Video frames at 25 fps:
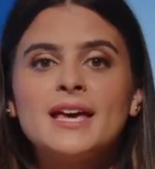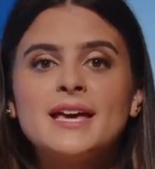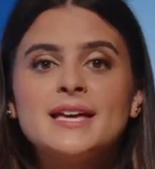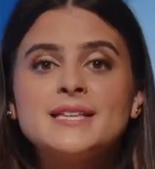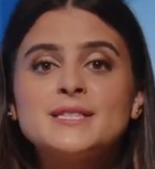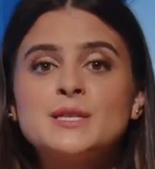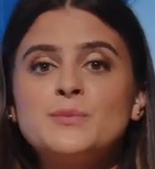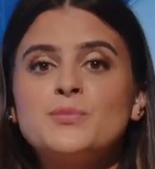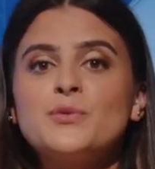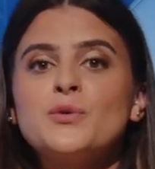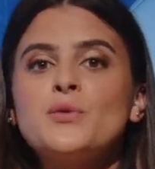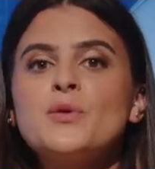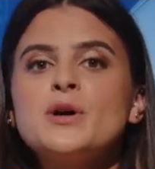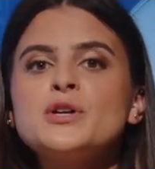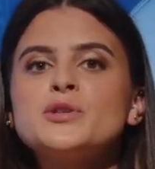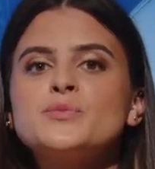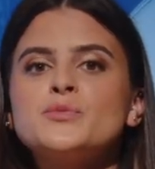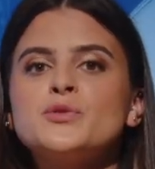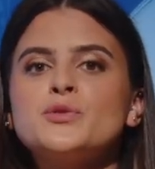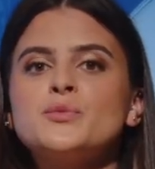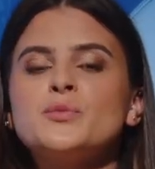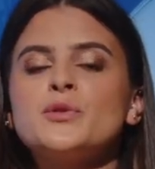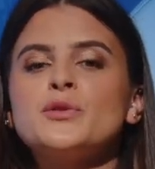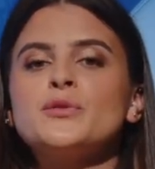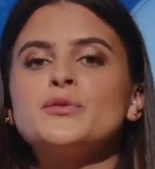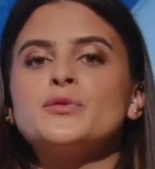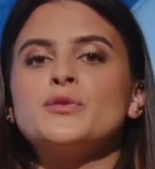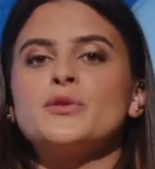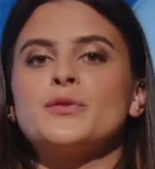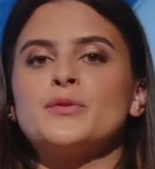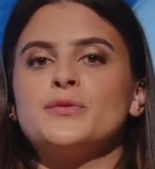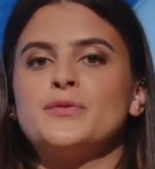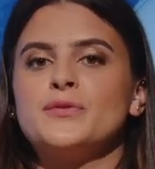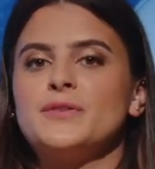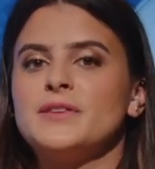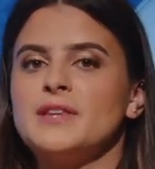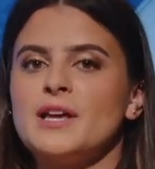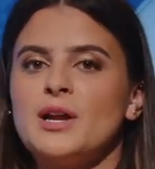C'est pourquoi je me demande
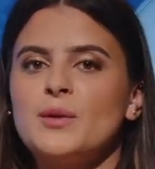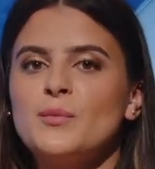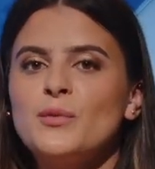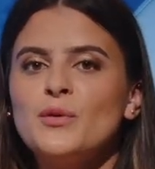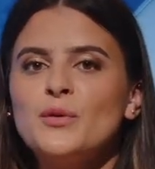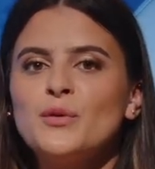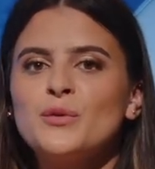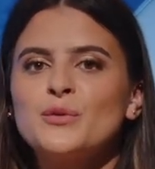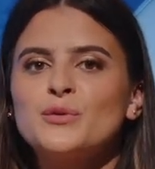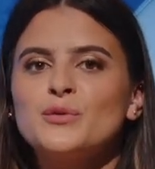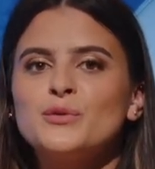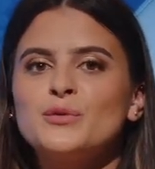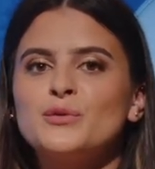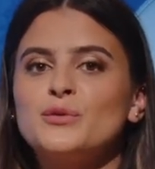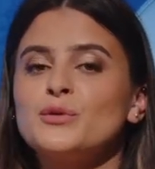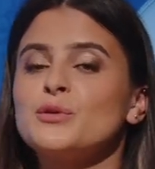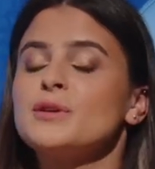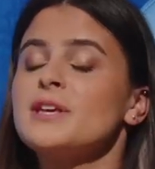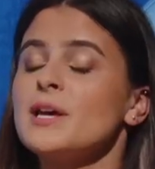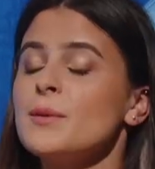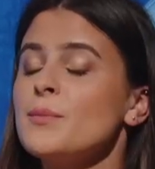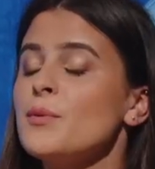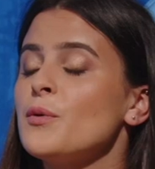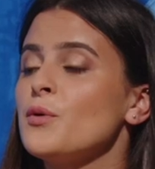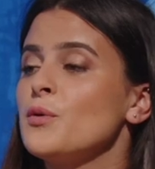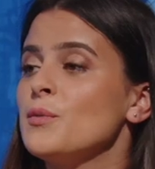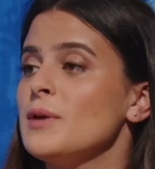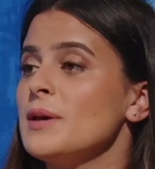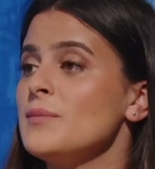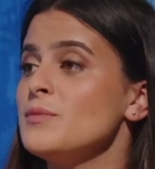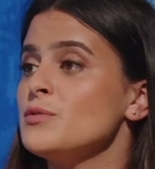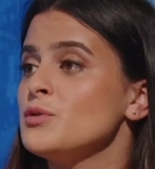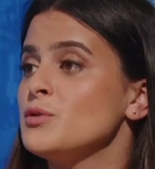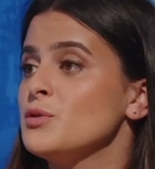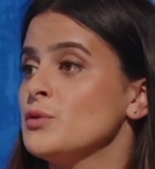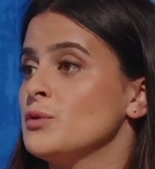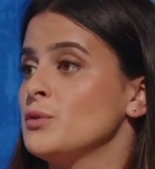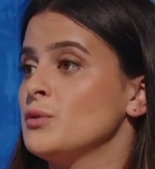finalement de quel
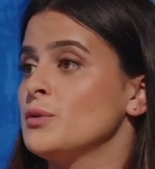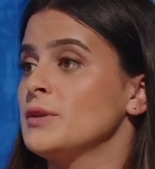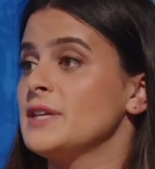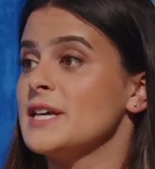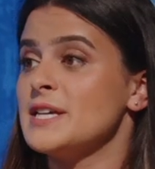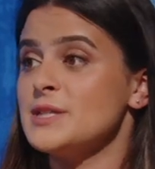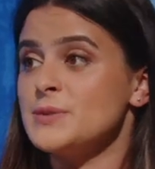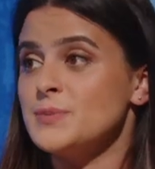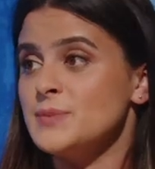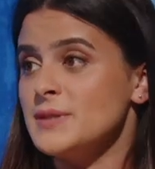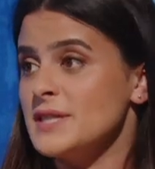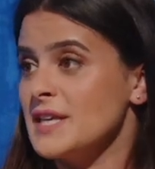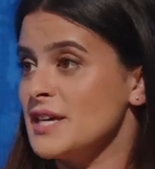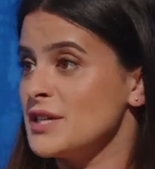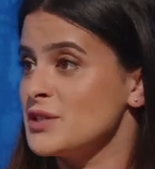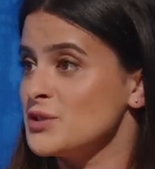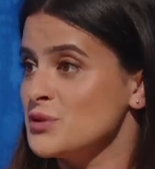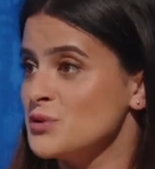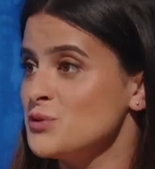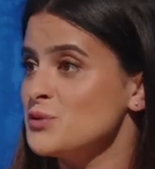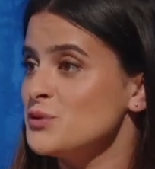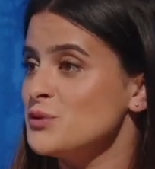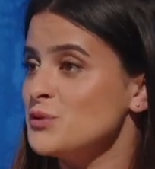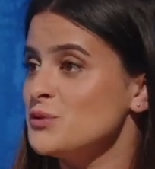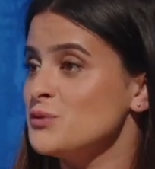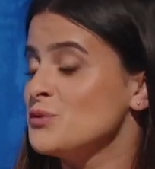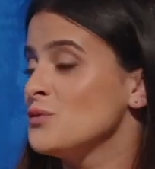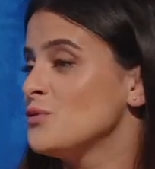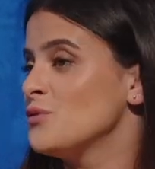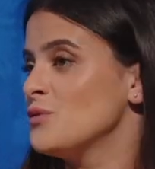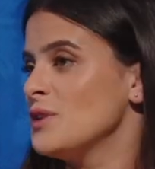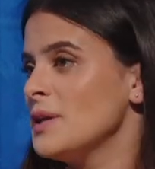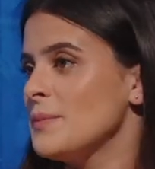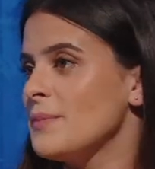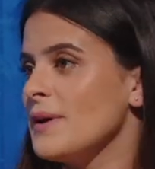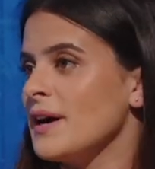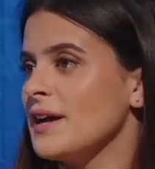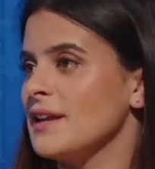problème de gaspillage d'eau vous
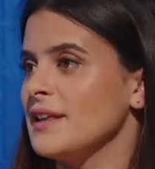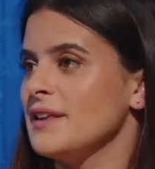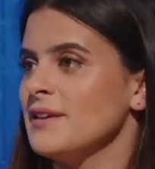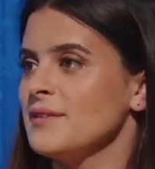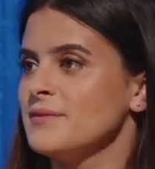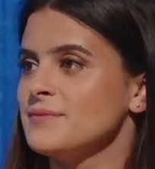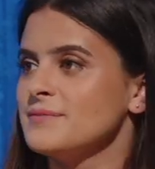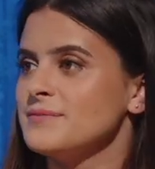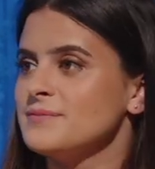voulez parler.